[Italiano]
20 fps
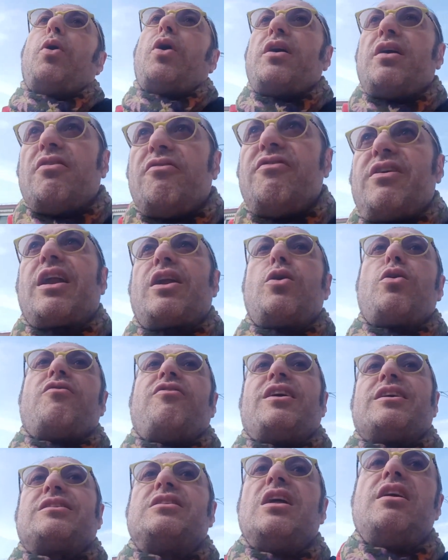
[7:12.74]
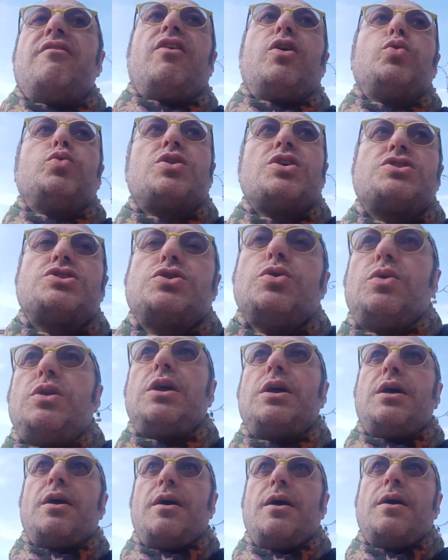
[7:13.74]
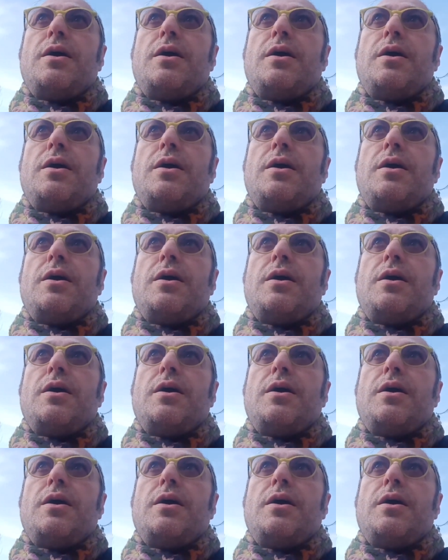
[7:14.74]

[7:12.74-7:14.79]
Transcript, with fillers: poi verranno fatte le valutazioni